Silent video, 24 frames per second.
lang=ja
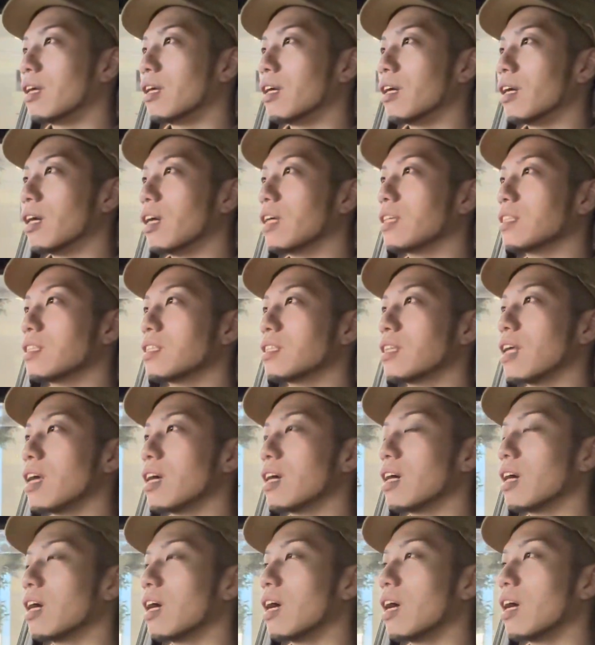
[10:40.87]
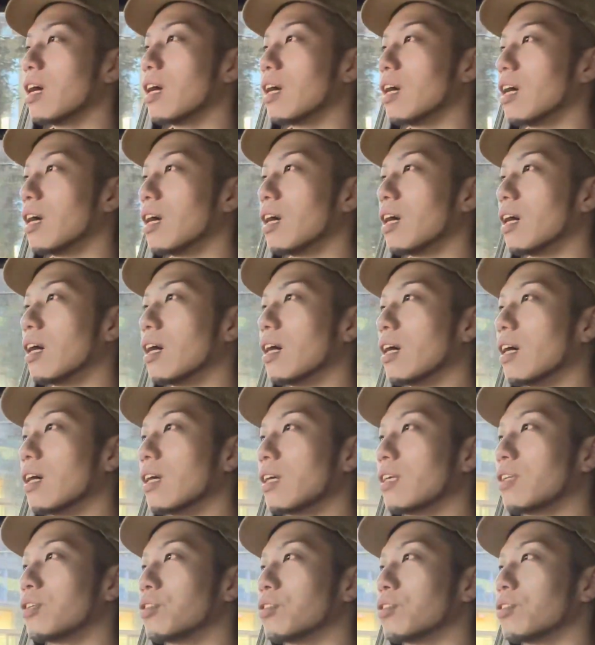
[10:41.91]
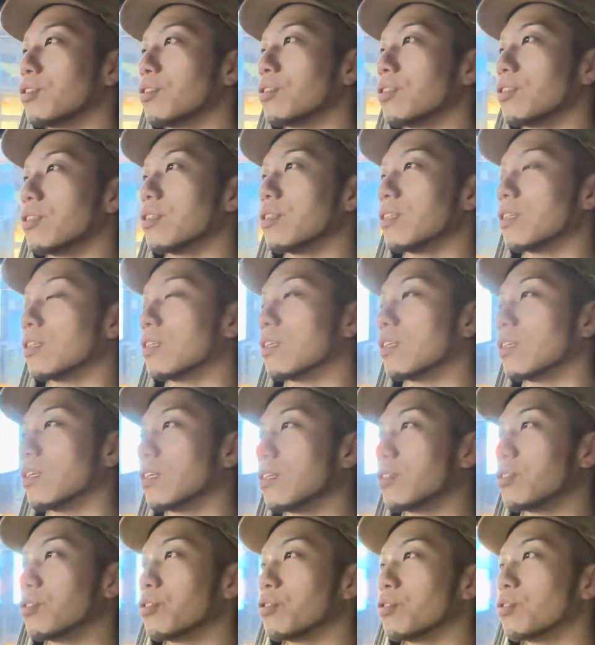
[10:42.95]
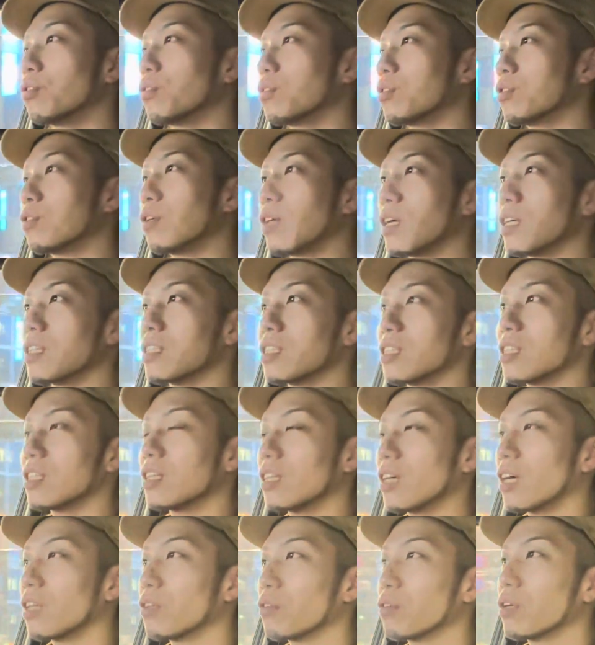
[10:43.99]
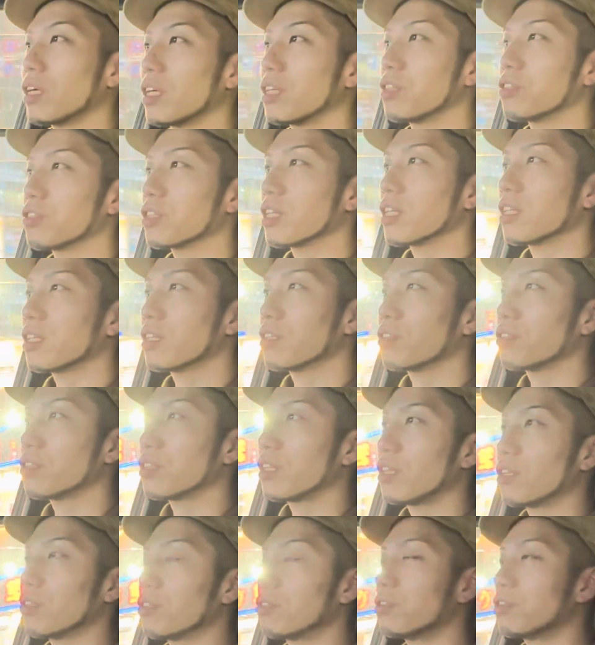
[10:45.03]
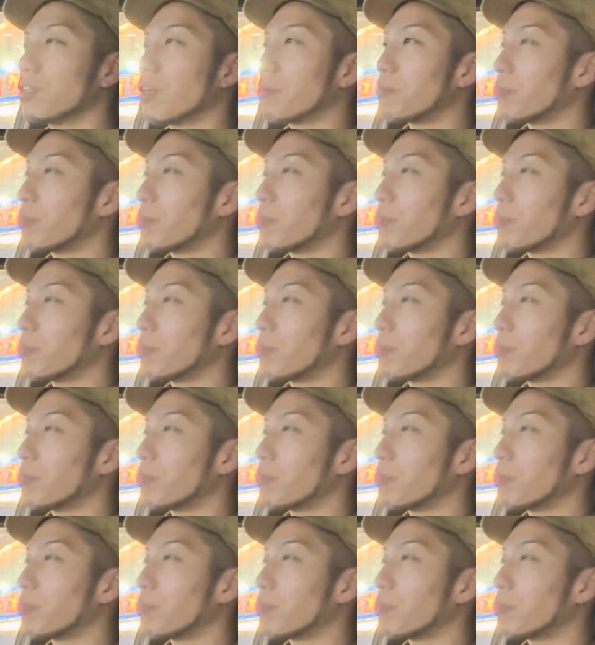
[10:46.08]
林さんがいる収録の安心感とかいるチャンネルっていう、やっ